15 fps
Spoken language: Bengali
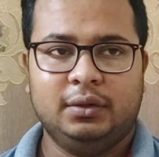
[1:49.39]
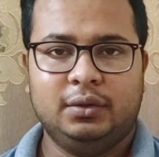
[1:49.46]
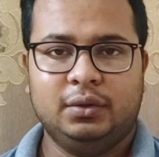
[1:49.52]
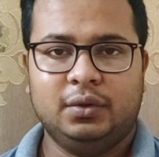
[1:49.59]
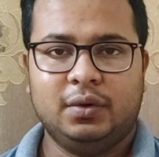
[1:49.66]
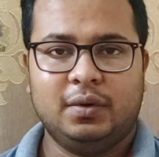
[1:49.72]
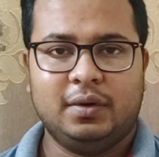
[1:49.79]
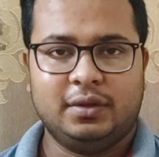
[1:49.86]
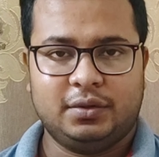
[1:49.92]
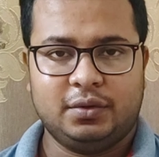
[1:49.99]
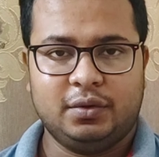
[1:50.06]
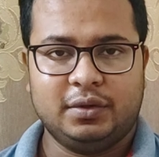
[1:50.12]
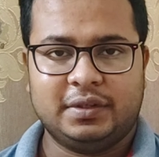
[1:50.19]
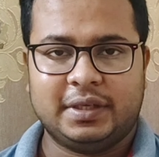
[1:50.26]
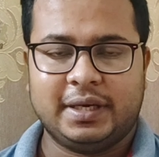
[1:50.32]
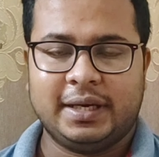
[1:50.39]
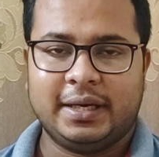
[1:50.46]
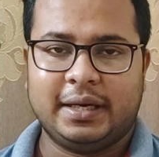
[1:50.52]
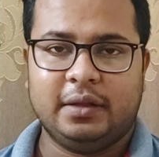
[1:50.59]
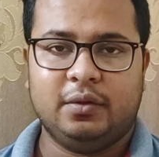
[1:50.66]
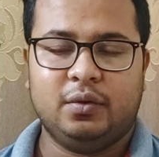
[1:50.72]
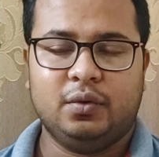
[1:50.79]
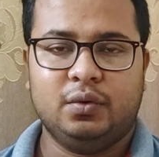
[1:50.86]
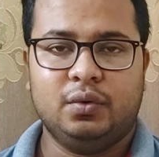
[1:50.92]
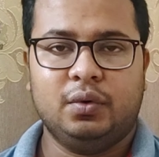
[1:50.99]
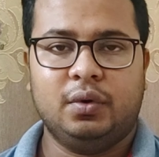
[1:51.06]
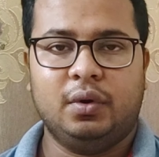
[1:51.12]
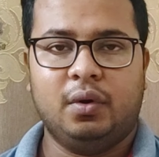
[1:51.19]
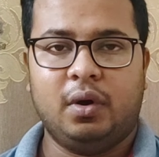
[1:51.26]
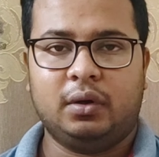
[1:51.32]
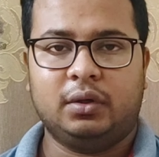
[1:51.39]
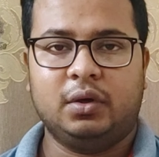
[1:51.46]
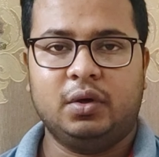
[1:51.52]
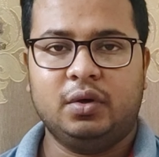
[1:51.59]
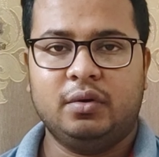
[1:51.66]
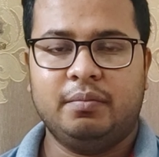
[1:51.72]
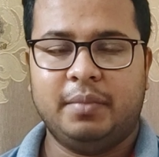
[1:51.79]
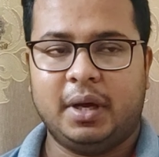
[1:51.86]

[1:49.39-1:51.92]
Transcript: তো চলছে কিন্তু লকডাউন